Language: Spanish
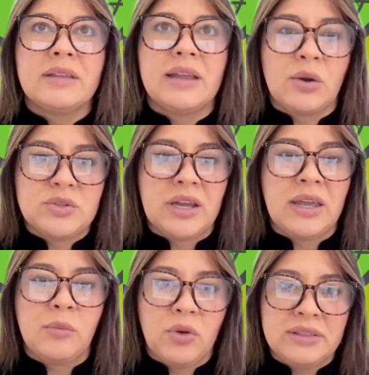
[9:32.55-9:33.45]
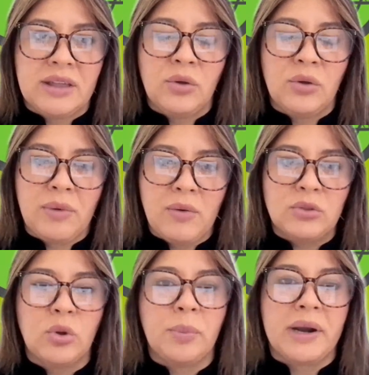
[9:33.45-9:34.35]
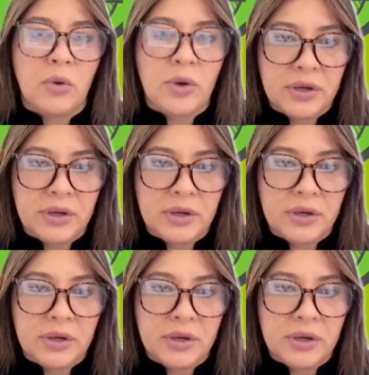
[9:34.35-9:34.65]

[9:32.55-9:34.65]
de las cosas que hemos estado evaluando para los